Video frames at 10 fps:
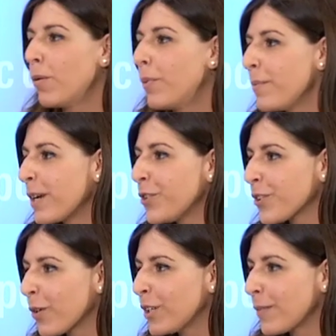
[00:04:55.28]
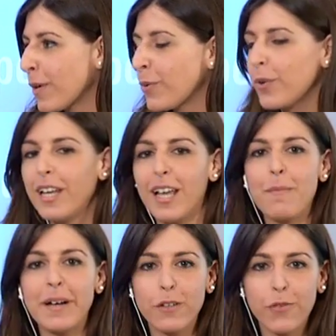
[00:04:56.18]
Ricordiamo poi peraltro che questo è proprio il
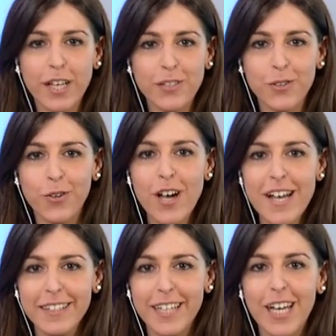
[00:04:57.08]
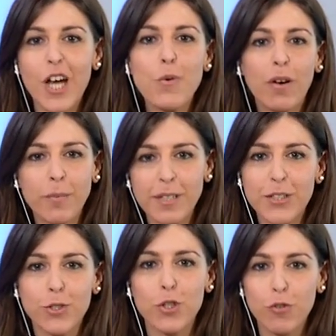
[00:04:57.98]
manifesto del nuovo
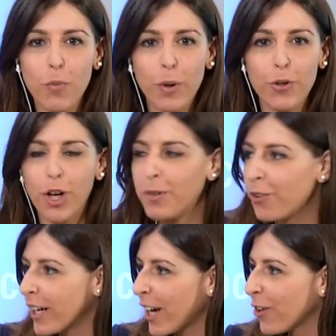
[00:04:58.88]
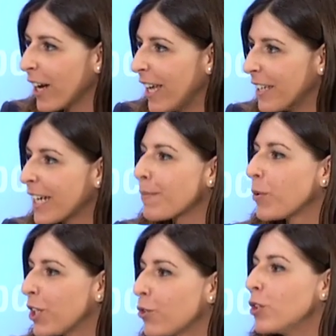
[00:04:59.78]
Ministro dello Sviluppo Economico Carlo Calenda che ha
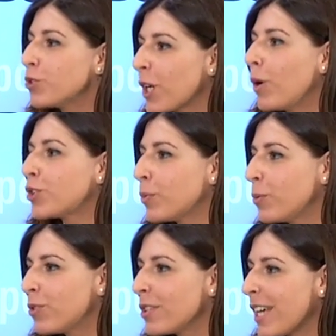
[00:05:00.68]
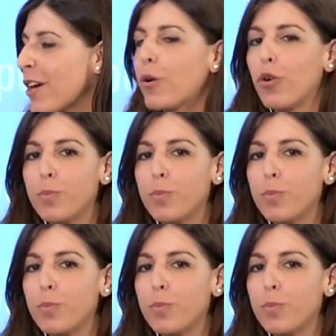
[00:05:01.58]
proprio detto che l'industria 4.0 è un